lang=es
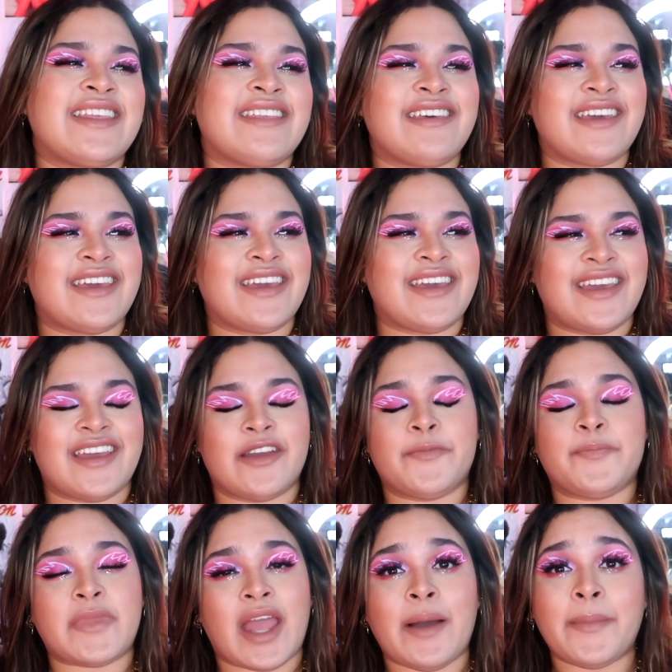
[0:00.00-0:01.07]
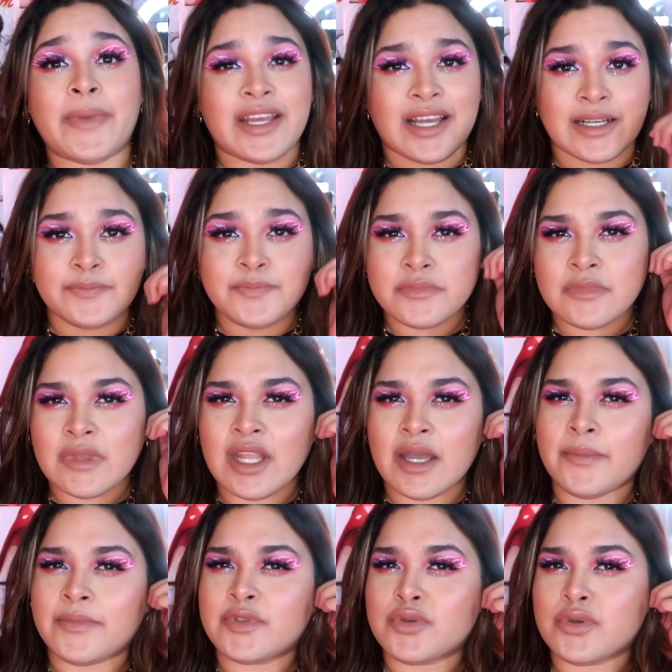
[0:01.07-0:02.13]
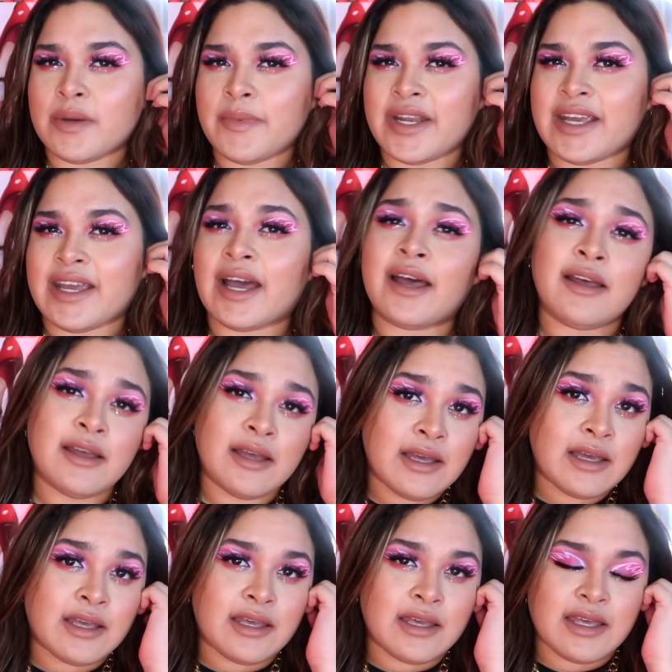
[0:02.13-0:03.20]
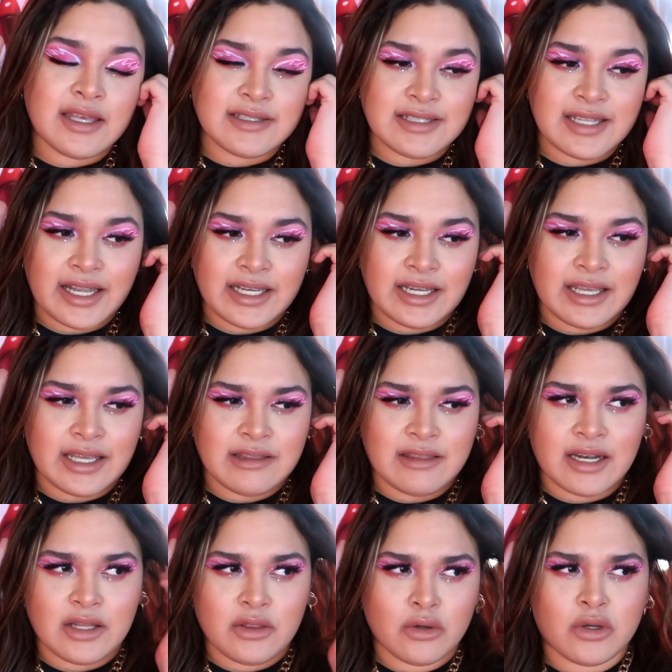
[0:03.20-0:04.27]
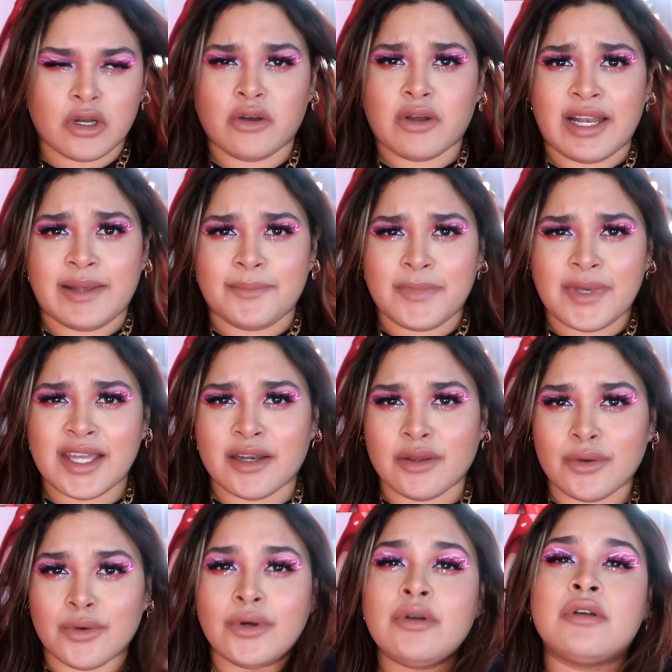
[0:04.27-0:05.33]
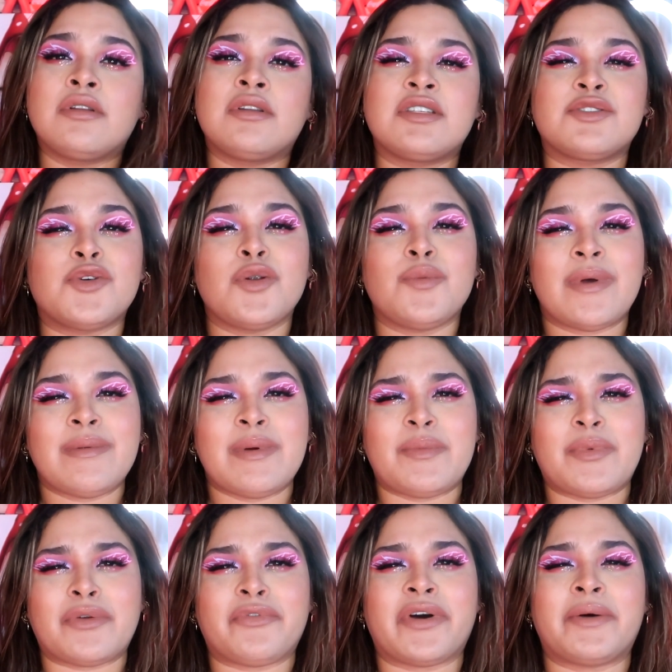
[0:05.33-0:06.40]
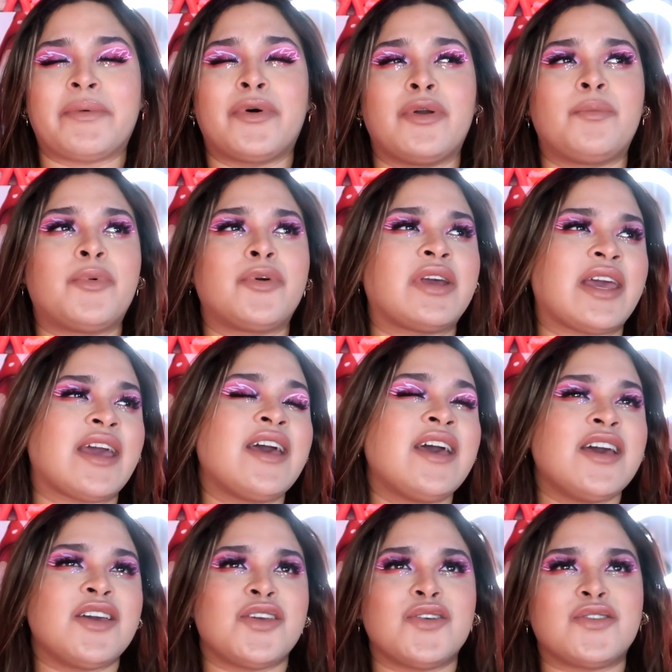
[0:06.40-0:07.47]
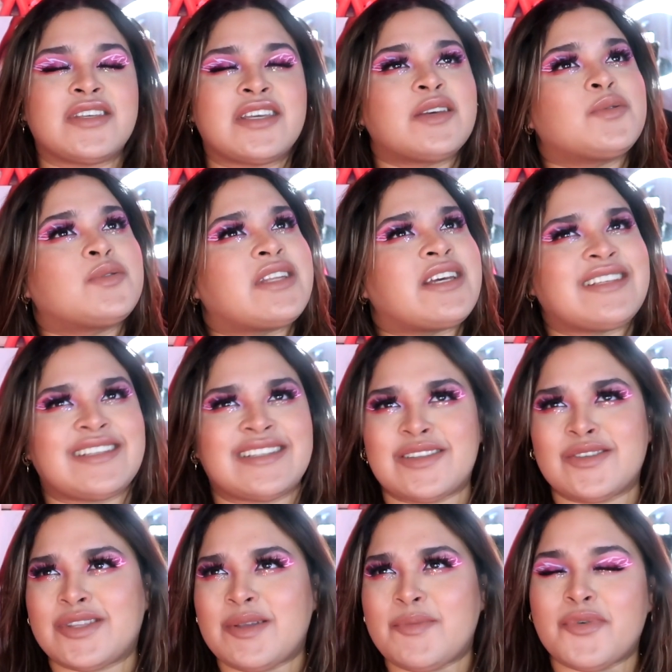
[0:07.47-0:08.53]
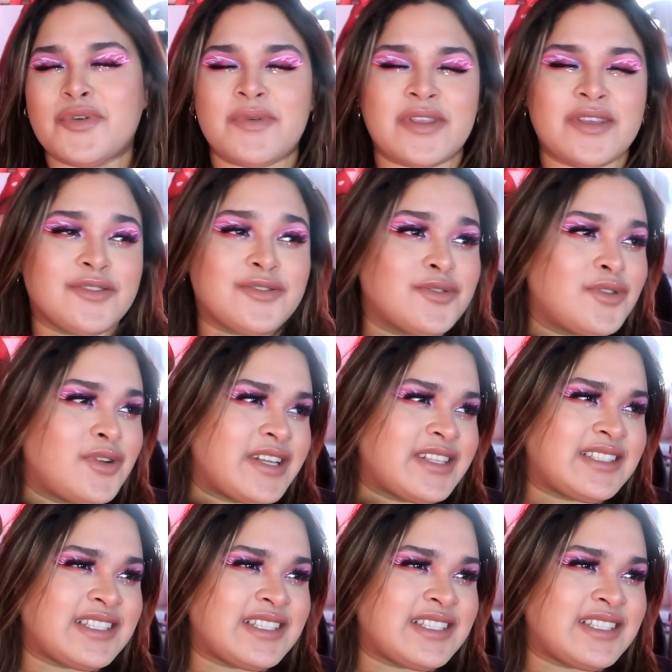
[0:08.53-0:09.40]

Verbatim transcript: de América, de Sudamérica, y que están entrando creo que al invierno. Discúlpenme por favor porque yo sé que a ustedes este tipo de videos no les